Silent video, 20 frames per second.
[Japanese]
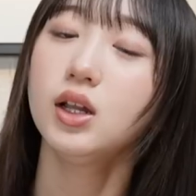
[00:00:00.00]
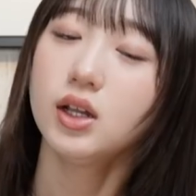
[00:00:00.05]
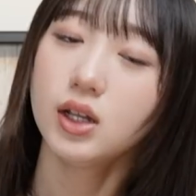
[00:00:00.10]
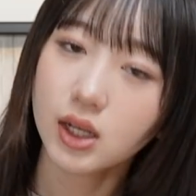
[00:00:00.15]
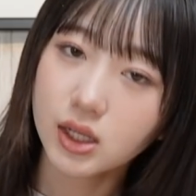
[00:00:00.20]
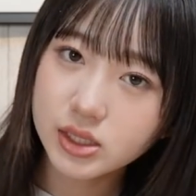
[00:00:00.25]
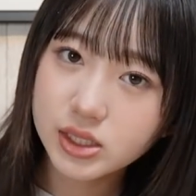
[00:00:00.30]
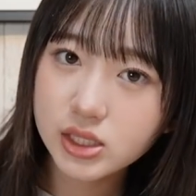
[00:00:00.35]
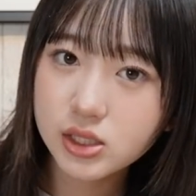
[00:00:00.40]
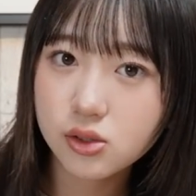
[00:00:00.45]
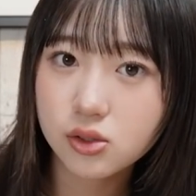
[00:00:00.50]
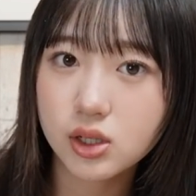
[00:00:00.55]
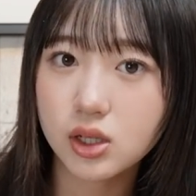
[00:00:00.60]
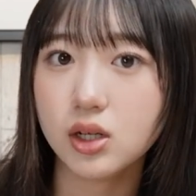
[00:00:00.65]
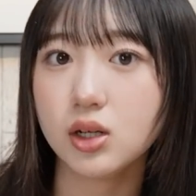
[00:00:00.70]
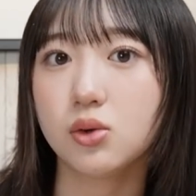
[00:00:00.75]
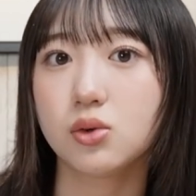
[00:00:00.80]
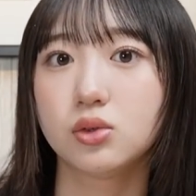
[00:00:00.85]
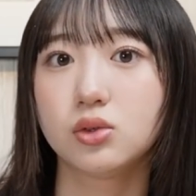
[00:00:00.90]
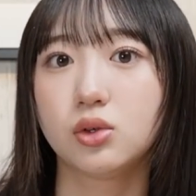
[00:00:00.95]
ランシーを
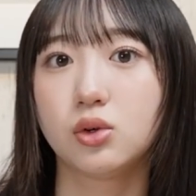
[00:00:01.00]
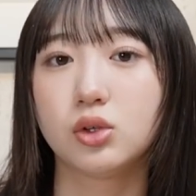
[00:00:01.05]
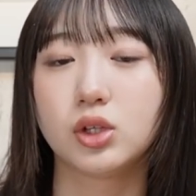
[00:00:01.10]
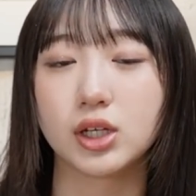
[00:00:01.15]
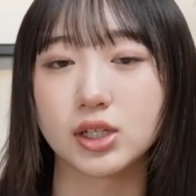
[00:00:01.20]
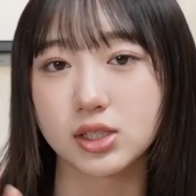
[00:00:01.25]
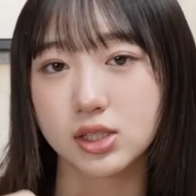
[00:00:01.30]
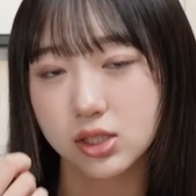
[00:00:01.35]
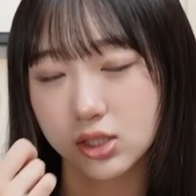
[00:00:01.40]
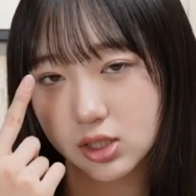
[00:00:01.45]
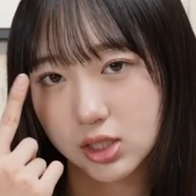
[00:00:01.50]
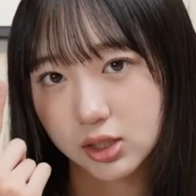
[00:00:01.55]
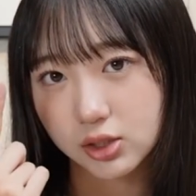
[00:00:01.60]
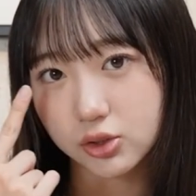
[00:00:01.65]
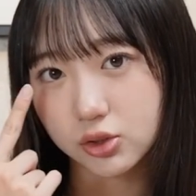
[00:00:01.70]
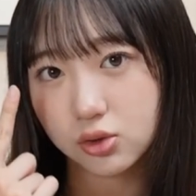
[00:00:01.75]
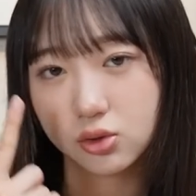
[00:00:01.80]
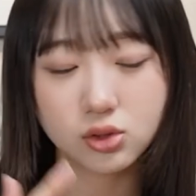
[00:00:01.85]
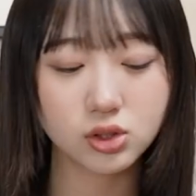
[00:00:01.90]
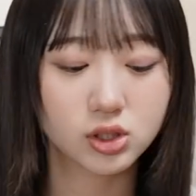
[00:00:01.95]
カナコンの方では
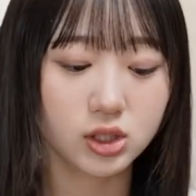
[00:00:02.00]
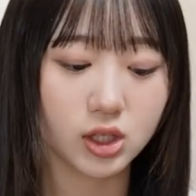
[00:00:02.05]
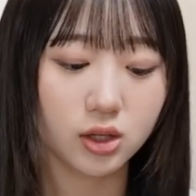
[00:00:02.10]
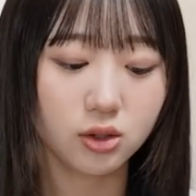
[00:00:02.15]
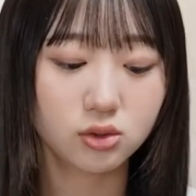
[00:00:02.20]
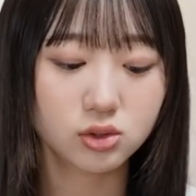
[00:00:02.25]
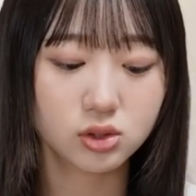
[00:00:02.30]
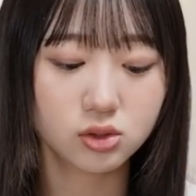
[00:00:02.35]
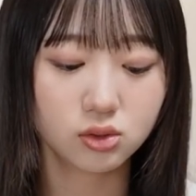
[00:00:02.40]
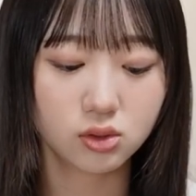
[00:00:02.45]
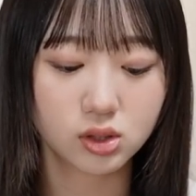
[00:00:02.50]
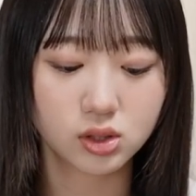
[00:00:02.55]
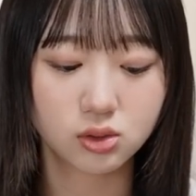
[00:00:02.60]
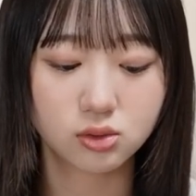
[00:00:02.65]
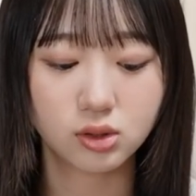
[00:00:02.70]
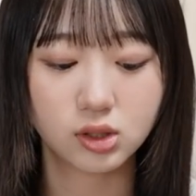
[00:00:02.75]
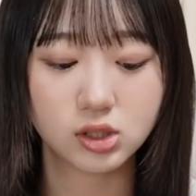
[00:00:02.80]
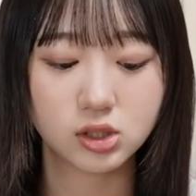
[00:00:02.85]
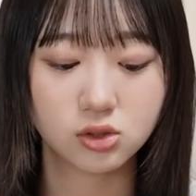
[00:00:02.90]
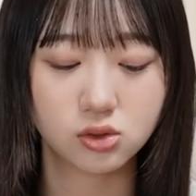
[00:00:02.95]
着用した様子とか
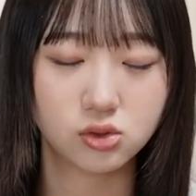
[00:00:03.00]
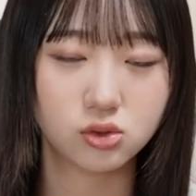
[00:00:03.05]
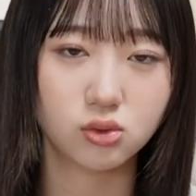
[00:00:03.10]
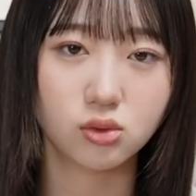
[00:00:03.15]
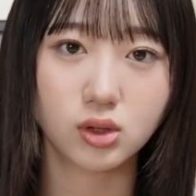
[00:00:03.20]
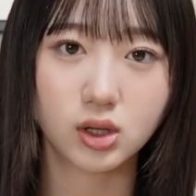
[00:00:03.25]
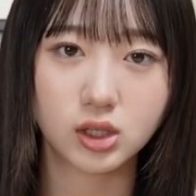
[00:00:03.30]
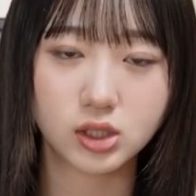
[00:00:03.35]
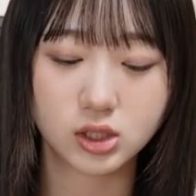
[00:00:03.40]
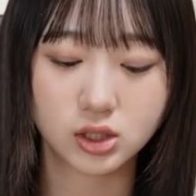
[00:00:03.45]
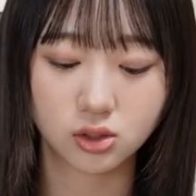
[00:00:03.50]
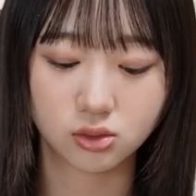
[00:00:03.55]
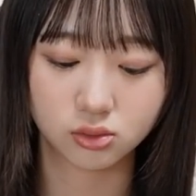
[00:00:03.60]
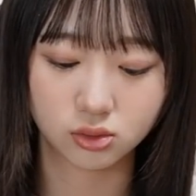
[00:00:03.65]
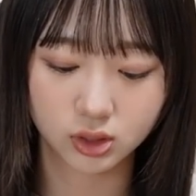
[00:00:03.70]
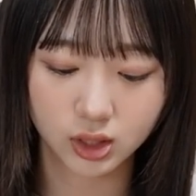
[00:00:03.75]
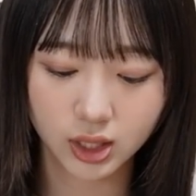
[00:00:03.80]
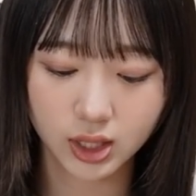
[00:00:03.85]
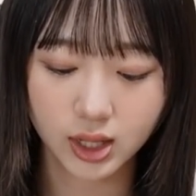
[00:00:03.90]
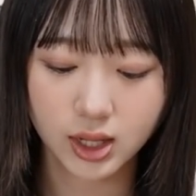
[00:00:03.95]
詳しく紹介してる
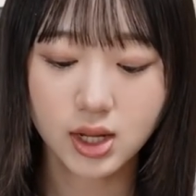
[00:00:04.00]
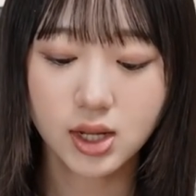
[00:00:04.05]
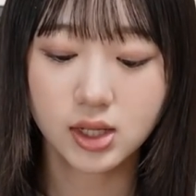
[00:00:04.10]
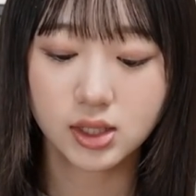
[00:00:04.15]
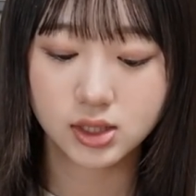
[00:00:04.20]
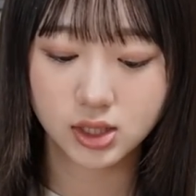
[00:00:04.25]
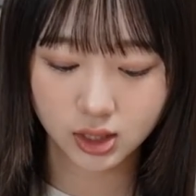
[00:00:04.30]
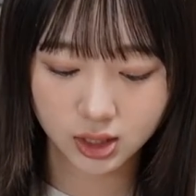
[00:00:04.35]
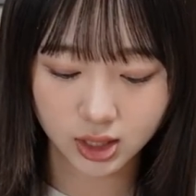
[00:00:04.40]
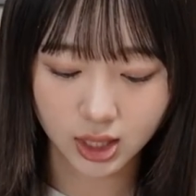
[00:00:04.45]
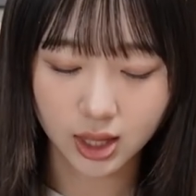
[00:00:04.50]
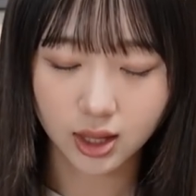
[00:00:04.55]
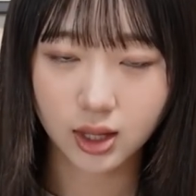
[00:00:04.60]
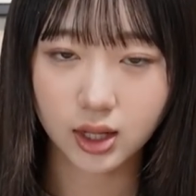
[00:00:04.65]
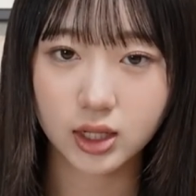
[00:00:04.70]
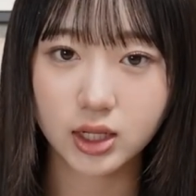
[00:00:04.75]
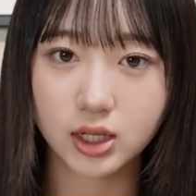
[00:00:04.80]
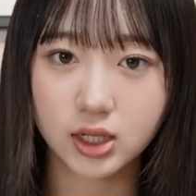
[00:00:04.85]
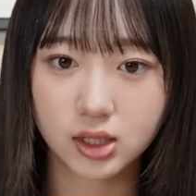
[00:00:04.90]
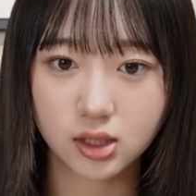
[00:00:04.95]
ので、ぜひね、
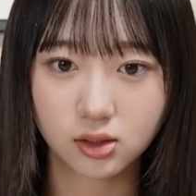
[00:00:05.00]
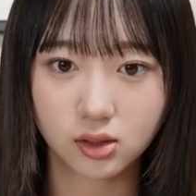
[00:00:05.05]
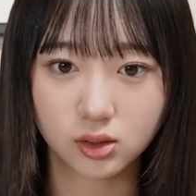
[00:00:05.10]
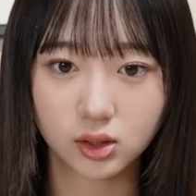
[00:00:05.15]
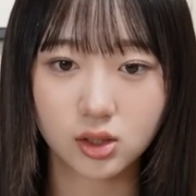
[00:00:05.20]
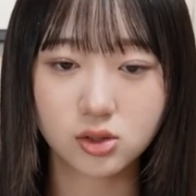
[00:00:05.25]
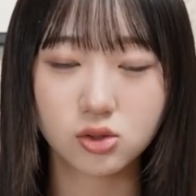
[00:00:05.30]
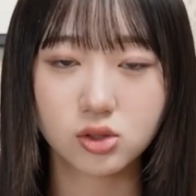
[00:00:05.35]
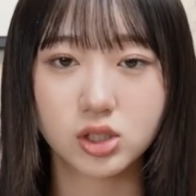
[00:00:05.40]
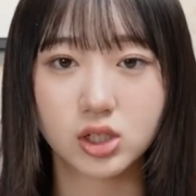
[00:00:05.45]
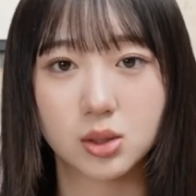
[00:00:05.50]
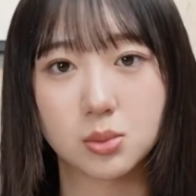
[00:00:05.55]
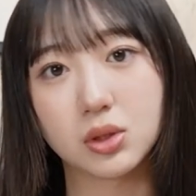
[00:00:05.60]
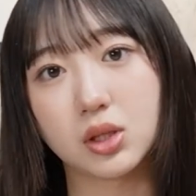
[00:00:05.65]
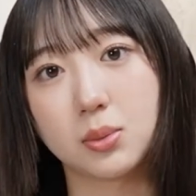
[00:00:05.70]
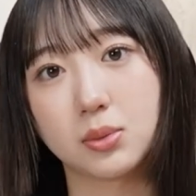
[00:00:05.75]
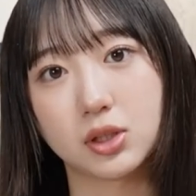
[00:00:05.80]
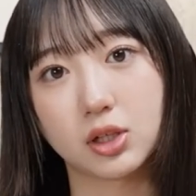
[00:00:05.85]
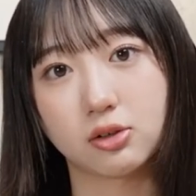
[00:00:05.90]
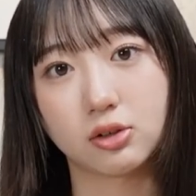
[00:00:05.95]
気になる方はそちら見
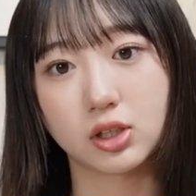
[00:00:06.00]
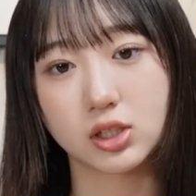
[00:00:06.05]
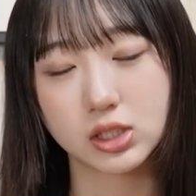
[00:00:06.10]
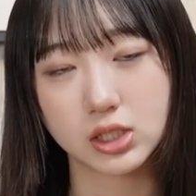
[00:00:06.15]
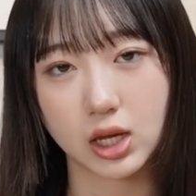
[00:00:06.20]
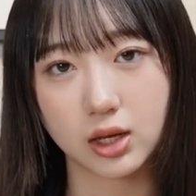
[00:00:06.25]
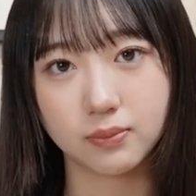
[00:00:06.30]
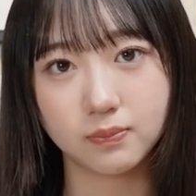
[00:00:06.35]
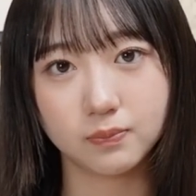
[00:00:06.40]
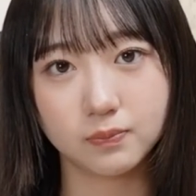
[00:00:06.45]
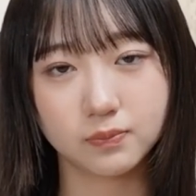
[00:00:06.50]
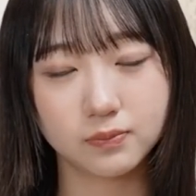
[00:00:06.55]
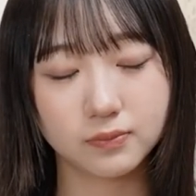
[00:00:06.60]
てみてください。